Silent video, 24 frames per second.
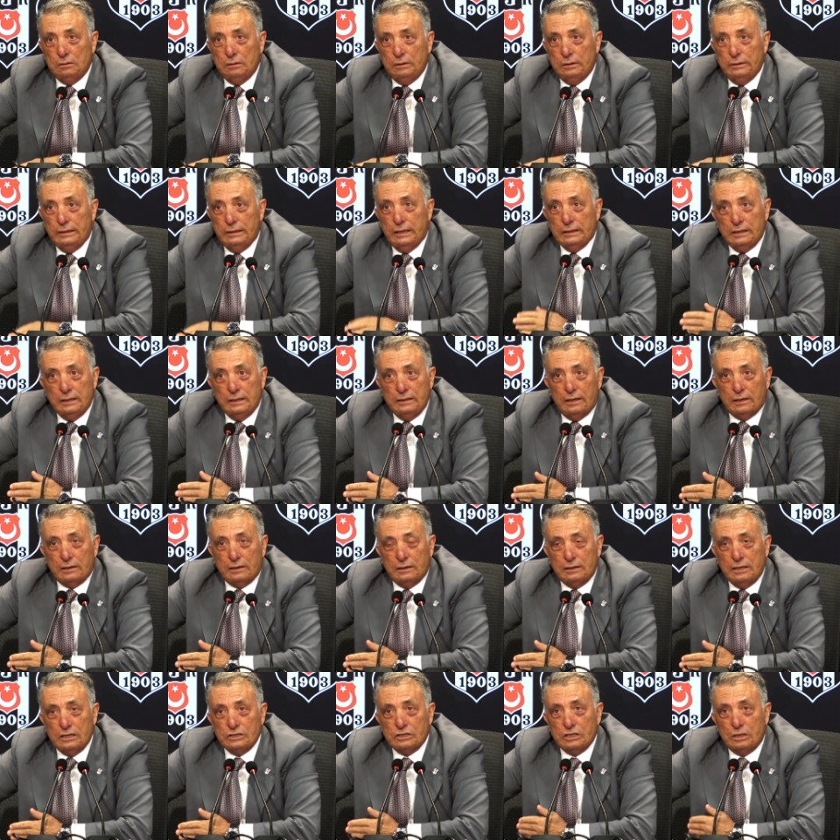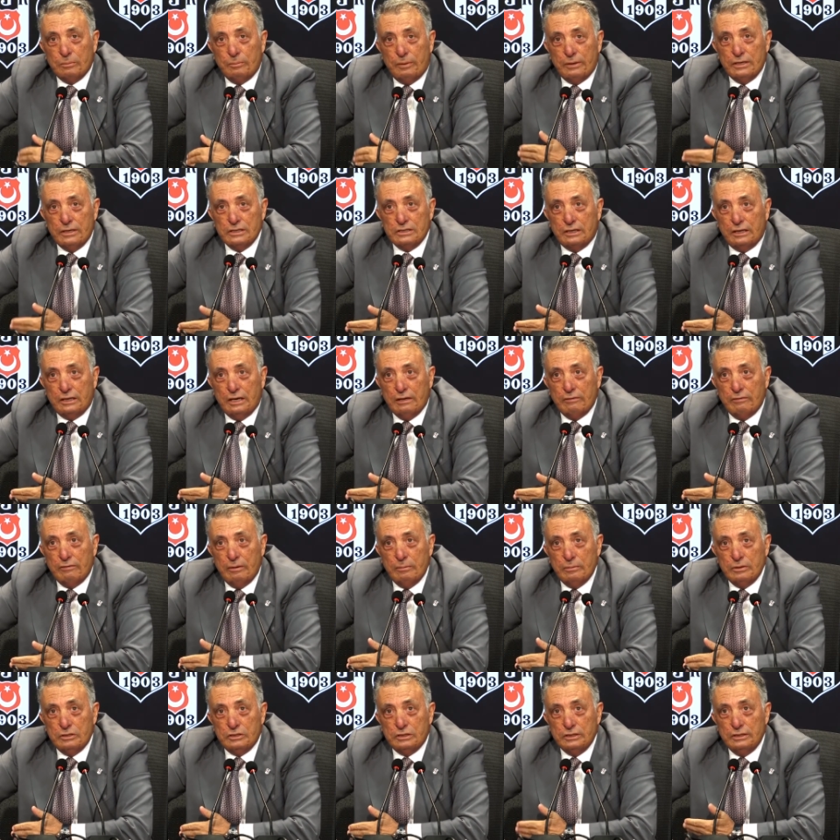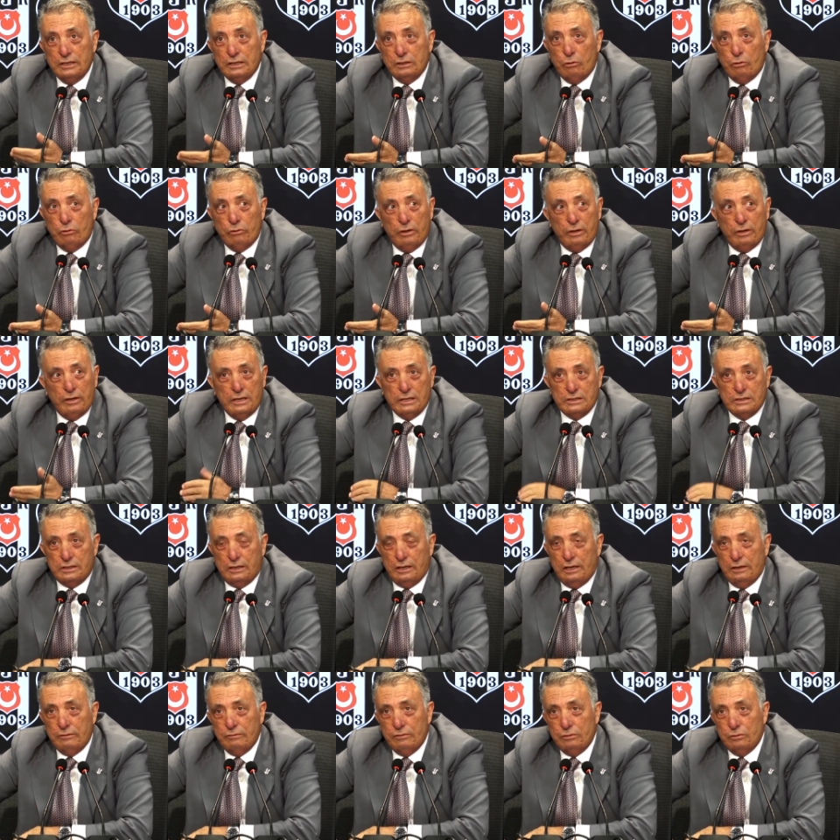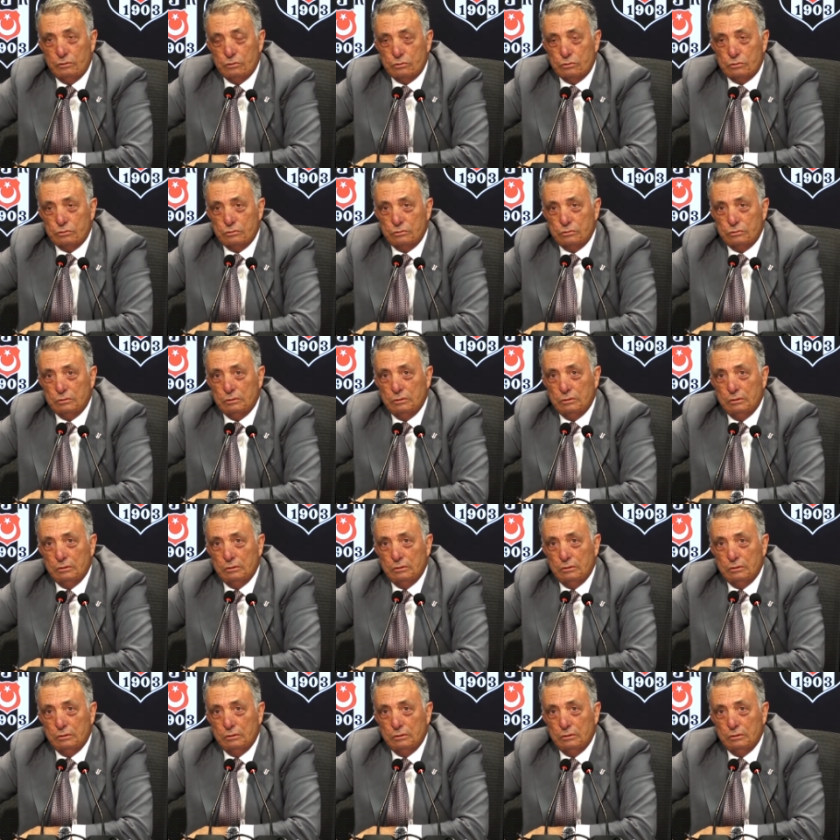Neden arkadaşlar bana zarar vermek için neden ona neye zarar veriyorsunuz?